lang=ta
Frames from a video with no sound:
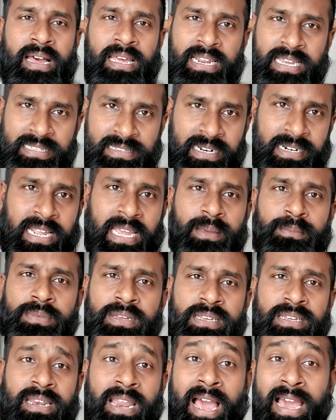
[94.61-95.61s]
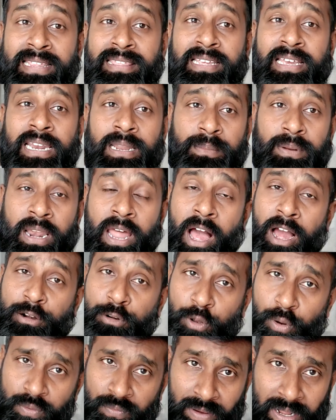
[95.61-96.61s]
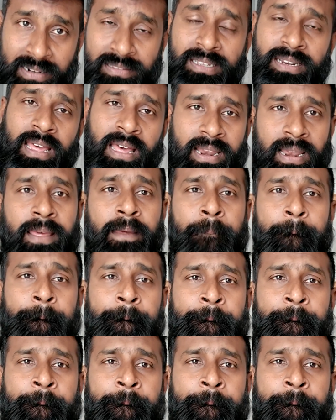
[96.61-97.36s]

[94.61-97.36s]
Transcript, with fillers: ஆனால் இந்த டைம் ஞாயிற்றுக்கிழமை லாக்டவுன் வர்றதுனால